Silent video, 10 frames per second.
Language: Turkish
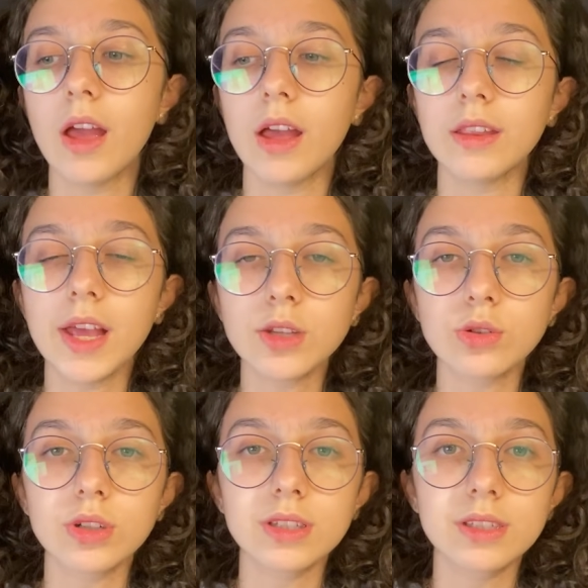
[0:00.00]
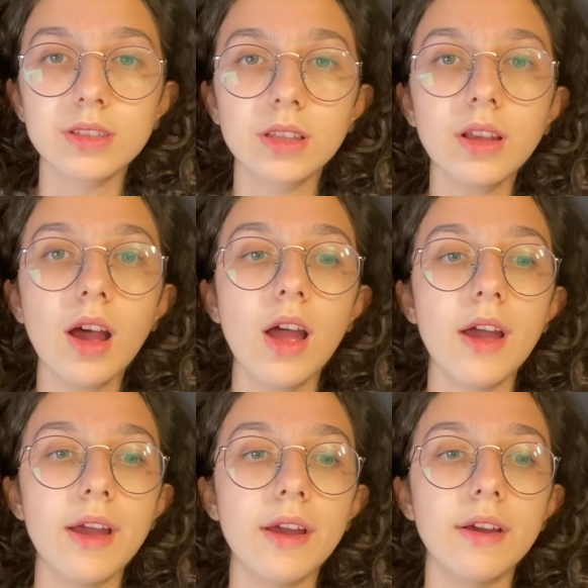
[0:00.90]
E, daha sonrasında da
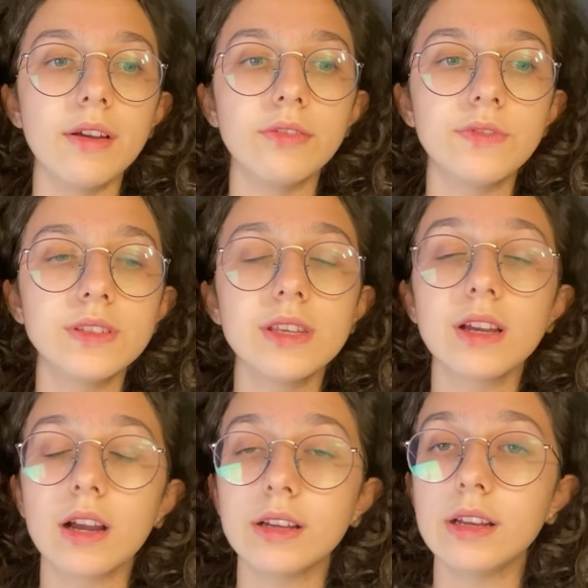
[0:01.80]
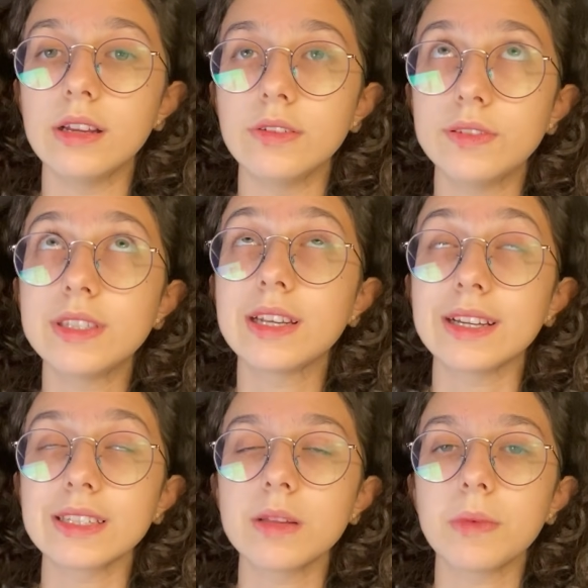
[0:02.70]
e, fizik e, fizik
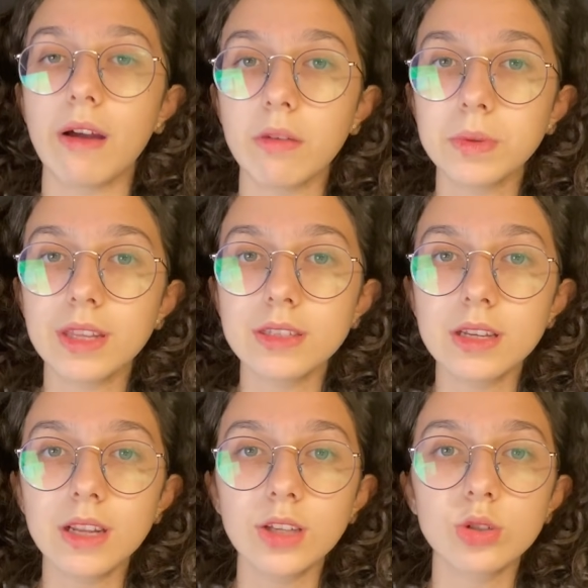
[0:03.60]
kazanım kavrama testlerinden